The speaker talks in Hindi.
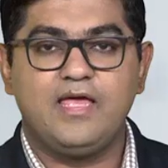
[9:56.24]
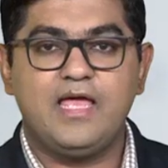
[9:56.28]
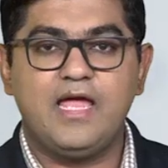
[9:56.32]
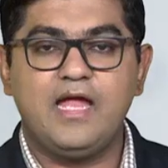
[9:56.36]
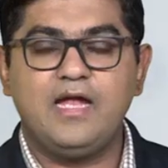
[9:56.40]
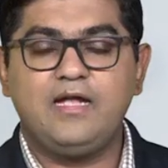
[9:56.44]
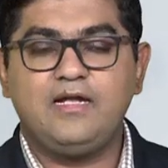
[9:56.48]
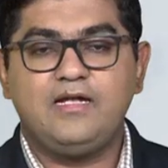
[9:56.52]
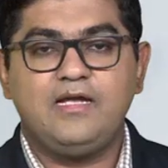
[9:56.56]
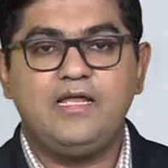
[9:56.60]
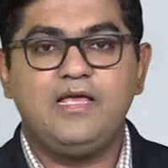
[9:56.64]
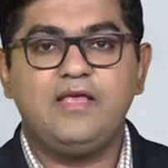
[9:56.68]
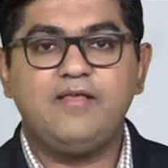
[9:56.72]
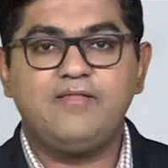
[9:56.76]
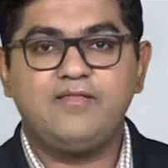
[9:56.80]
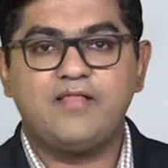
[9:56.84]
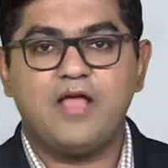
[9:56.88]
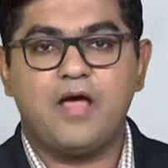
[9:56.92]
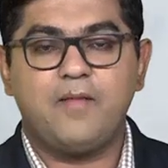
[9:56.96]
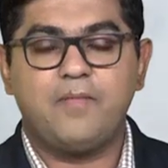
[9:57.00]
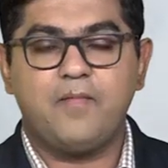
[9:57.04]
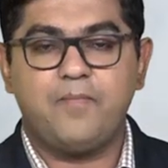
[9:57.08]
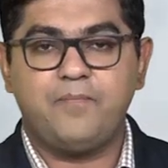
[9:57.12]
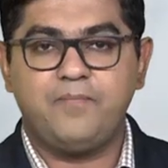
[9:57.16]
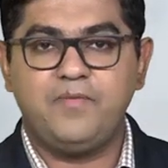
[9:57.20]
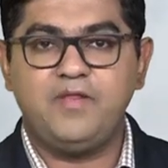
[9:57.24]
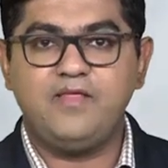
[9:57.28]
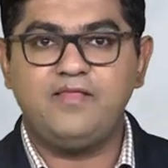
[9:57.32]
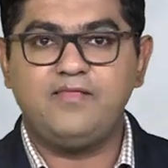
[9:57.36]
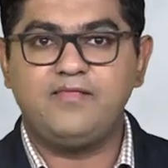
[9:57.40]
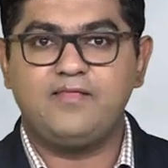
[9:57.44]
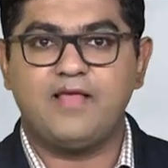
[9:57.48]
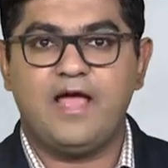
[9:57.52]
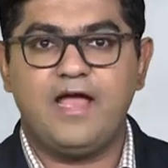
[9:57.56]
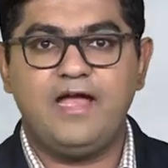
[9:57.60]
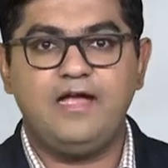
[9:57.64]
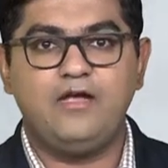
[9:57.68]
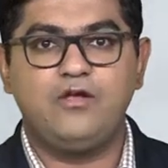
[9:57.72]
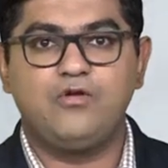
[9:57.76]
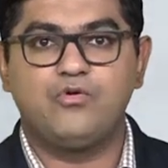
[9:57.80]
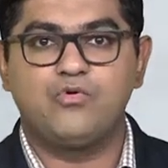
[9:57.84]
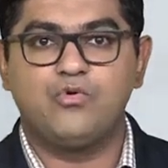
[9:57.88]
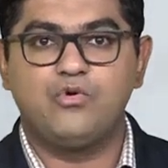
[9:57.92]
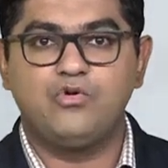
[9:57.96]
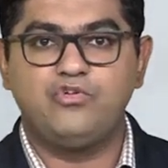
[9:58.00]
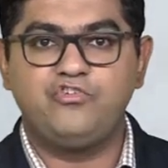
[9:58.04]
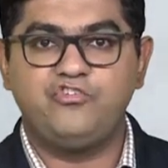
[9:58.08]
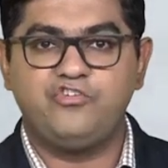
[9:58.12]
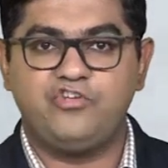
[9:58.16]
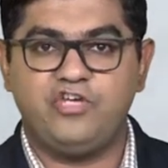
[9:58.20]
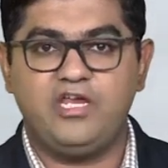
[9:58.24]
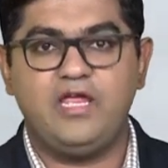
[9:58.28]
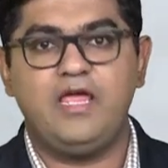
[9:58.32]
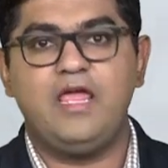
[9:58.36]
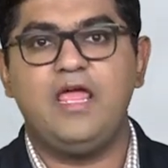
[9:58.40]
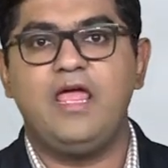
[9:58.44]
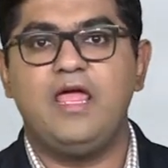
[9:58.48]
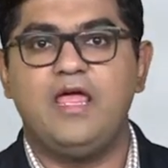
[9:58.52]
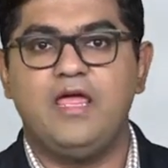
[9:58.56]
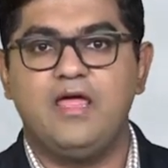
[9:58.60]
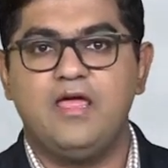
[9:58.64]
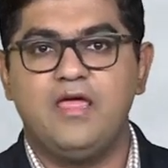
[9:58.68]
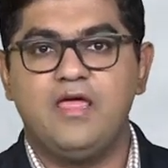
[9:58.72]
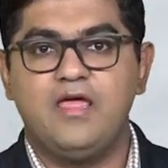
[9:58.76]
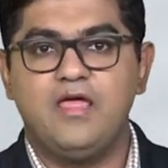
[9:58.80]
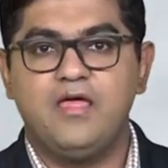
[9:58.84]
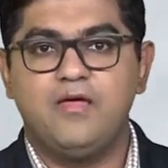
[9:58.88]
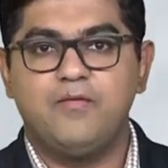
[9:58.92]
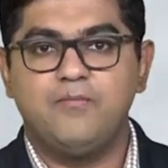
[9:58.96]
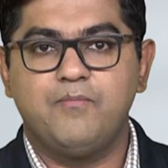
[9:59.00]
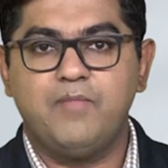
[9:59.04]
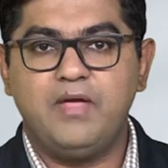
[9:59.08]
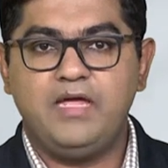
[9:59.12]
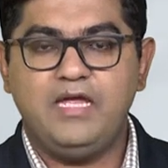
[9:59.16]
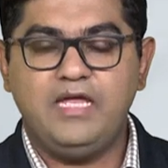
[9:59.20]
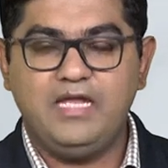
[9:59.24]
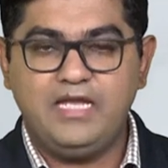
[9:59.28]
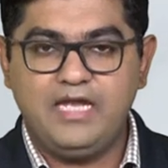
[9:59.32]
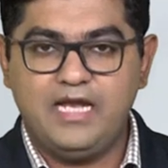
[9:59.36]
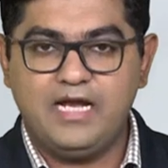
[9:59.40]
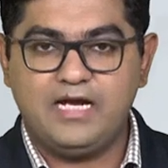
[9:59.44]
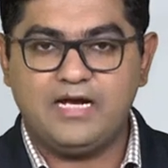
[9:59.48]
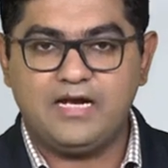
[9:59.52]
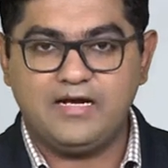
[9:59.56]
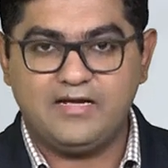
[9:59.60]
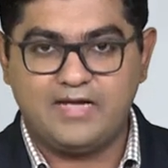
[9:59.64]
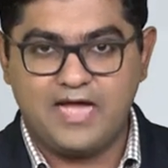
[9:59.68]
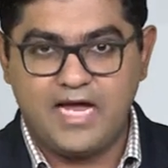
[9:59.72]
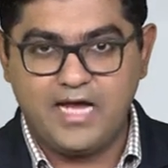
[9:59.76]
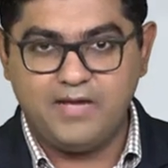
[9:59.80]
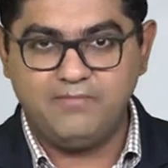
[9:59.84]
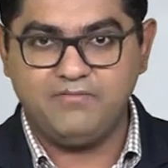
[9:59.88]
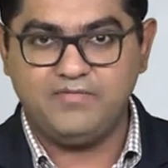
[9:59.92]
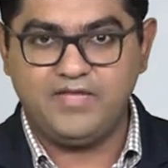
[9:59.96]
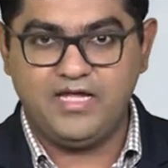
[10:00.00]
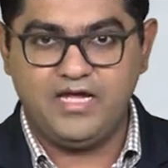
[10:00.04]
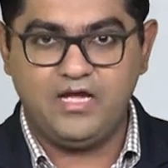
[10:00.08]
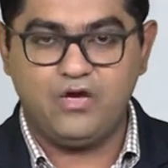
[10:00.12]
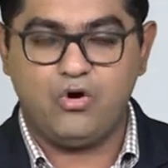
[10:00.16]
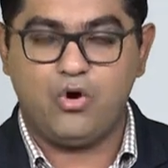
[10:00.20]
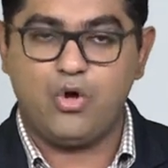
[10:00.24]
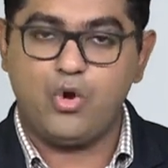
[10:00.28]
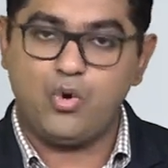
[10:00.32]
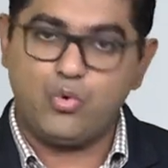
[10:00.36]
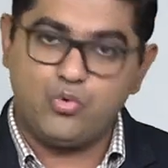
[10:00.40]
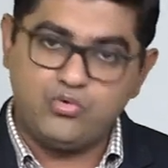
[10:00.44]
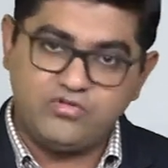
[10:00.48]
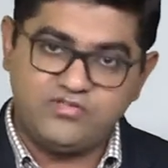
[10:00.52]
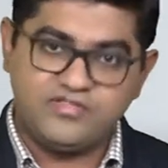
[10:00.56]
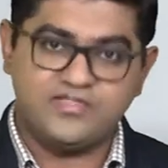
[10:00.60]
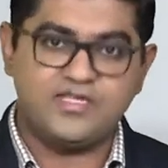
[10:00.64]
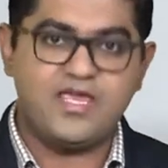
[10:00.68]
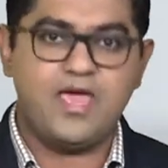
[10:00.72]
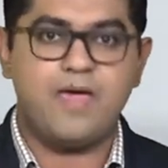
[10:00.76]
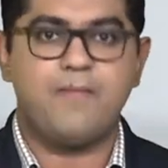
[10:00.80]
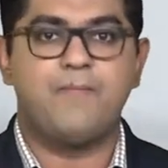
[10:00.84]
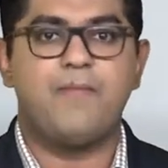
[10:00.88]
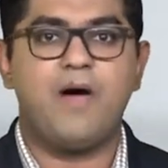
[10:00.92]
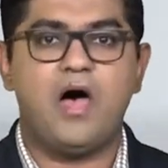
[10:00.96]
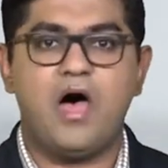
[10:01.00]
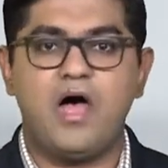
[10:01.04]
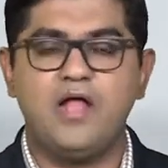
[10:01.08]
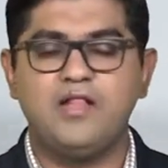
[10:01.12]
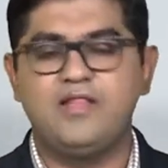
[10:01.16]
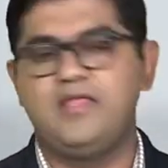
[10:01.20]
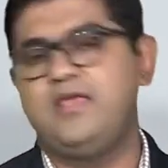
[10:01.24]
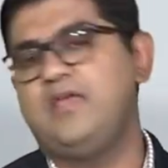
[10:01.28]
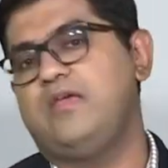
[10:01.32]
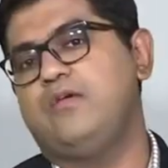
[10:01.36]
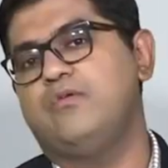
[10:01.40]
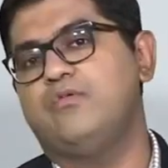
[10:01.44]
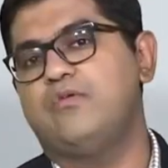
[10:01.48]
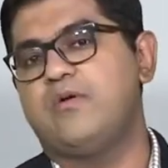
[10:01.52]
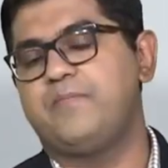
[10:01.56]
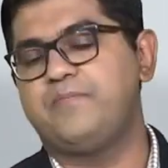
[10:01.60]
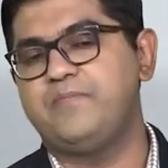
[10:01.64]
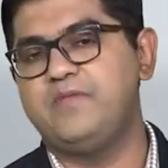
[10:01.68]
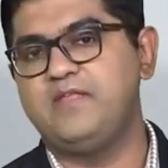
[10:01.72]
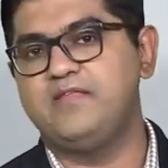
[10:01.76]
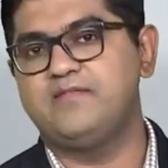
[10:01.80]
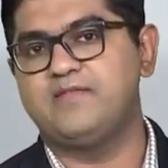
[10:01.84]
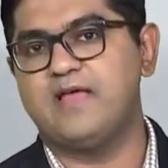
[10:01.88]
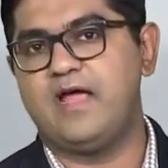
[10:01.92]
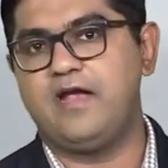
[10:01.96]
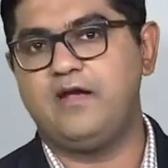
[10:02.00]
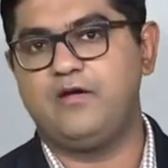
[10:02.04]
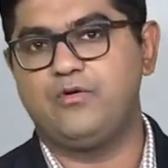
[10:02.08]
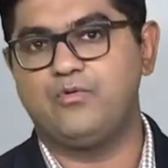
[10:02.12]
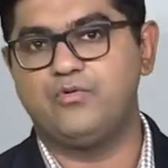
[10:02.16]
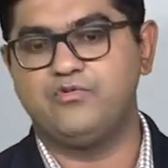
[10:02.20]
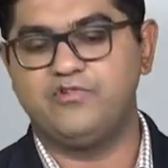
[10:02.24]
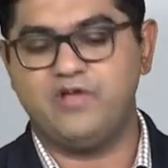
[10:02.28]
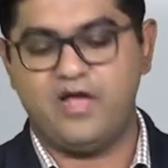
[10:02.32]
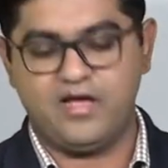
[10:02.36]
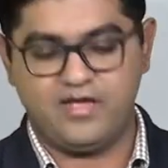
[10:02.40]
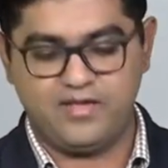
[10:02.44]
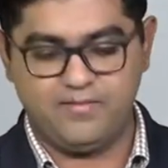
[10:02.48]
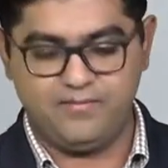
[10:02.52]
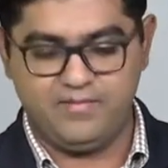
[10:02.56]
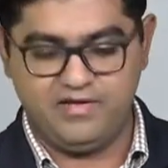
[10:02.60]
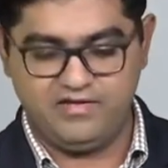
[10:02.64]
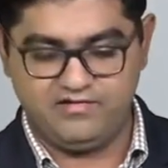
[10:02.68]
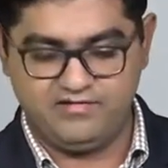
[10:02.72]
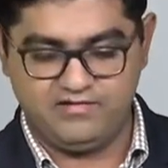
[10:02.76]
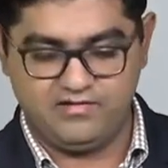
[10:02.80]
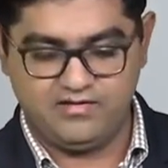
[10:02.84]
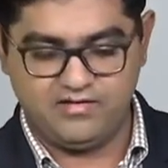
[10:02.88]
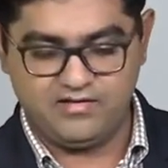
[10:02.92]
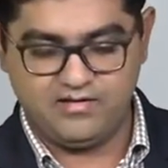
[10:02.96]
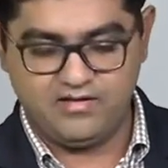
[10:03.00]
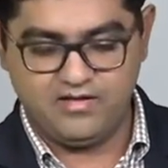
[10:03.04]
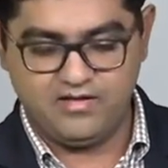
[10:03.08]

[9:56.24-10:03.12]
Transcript: कि एटलीस्ट आप अपनी साइट को छः महीने का टाइम दें और उसके बाद ही अपनी साइट को जाके बेचें